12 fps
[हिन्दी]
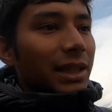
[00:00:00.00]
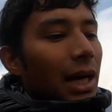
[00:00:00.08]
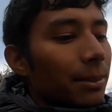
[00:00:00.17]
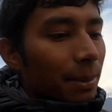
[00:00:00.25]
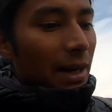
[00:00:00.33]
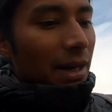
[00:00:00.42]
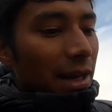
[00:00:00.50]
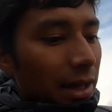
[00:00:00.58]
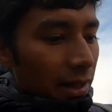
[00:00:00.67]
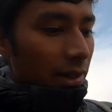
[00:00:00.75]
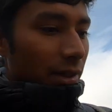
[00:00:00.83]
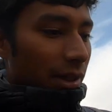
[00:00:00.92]
साल पहले
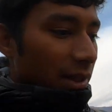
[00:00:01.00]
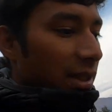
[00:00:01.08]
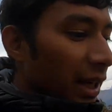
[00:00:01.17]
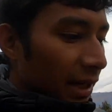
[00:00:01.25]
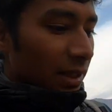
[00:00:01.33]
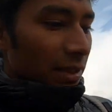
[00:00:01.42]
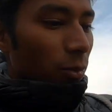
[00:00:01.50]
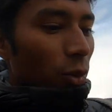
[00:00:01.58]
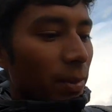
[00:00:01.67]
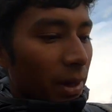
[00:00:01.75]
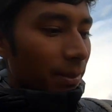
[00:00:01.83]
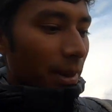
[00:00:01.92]
किसी ना किसी
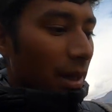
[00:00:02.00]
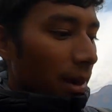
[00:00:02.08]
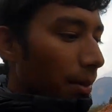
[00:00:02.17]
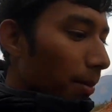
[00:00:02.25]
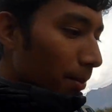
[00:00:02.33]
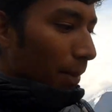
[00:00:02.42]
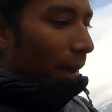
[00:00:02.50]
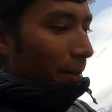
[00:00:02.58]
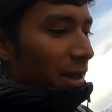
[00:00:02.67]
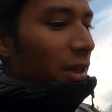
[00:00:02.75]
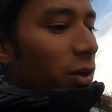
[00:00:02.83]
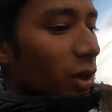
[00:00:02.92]
मोमेंट पे मैं
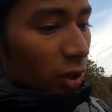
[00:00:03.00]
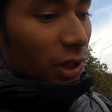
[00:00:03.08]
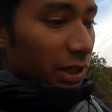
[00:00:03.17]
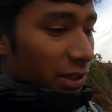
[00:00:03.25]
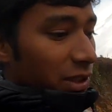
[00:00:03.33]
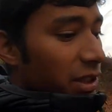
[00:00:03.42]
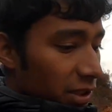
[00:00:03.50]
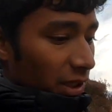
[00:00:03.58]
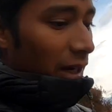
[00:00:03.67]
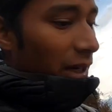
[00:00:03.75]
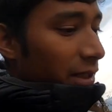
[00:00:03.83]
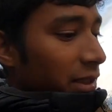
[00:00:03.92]
भी इस चीज़
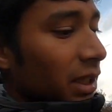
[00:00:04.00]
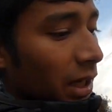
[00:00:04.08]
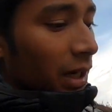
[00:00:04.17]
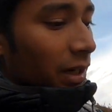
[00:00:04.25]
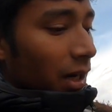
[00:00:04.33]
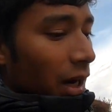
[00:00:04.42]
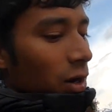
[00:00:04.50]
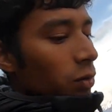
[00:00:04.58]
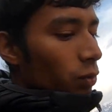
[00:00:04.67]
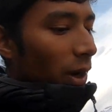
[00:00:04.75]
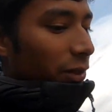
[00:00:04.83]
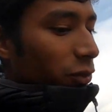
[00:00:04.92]
का हिस्सा रहा
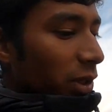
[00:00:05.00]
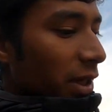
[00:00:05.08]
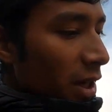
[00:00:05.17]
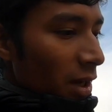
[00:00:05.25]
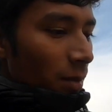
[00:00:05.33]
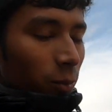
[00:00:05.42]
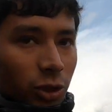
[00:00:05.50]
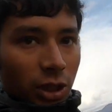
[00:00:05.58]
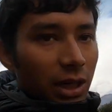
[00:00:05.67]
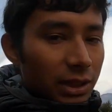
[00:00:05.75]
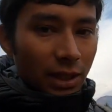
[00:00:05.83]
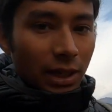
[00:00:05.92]
हूँ एक्चुअली मुझे
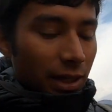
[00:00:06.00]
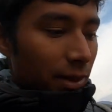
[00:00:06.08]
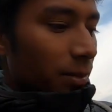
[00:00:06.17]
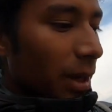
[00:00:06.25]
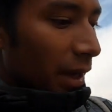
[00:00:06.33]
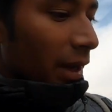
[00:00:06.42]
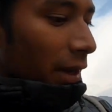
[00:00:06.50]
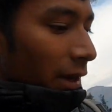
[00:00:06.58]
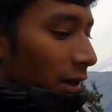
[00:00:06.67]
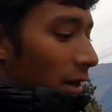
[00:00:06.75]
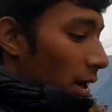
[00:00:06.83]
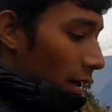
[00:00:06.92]
लगता था कि मैं
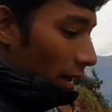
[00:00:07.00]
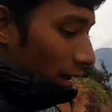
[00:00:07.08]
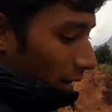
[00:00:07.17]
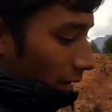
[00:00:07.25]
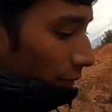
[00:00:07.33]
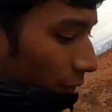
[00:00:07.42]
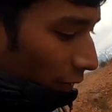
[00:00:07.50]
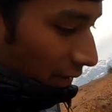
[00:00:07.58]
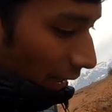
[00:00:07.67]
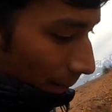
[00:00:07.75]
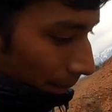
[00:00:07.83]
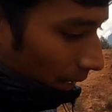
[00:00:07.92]
फॉर uh,
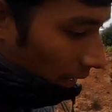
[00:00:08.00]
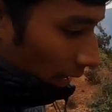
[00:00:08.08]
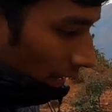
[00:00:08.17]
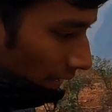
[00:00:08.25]
एग्ज़ाम्पल